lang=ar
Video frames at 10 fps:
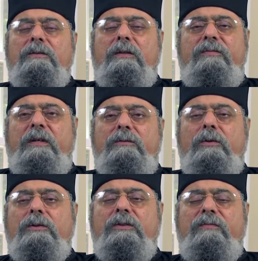
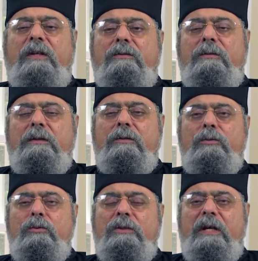صفته صفات
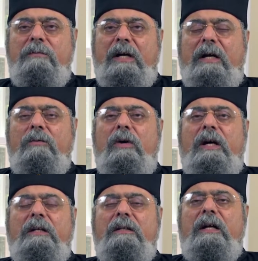الجنود جميعا
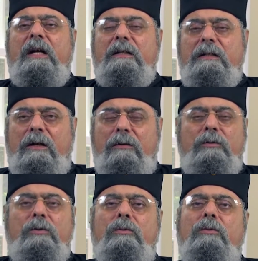واحده
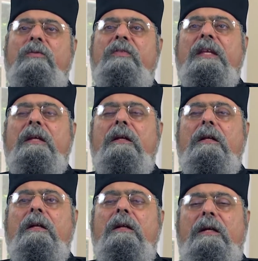انهم جنود
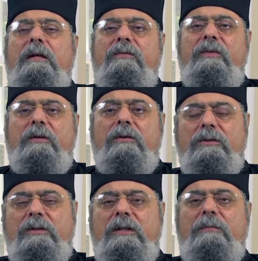لكن في
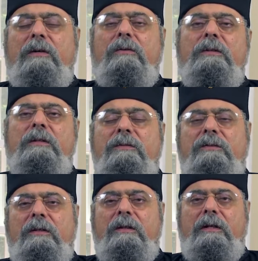جندي يبقى جندي
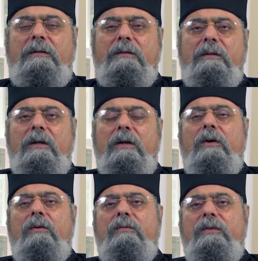مظلات
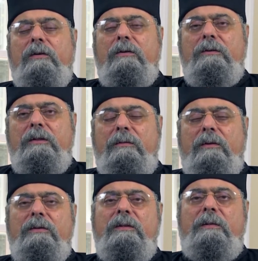وفي جندي
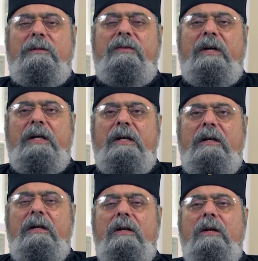يبقى جندي
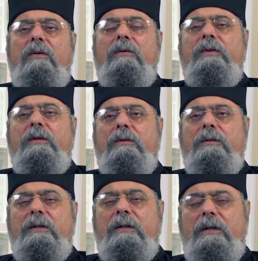مدفعيه وفي
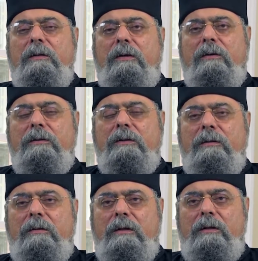جندي يبقى
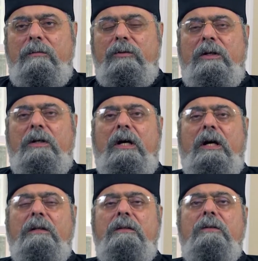جندي
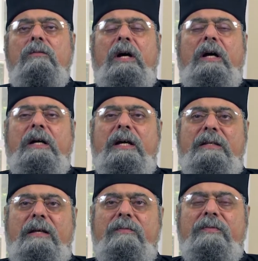مدرعات
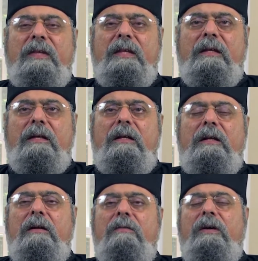وهكذا
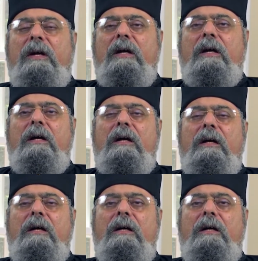فهو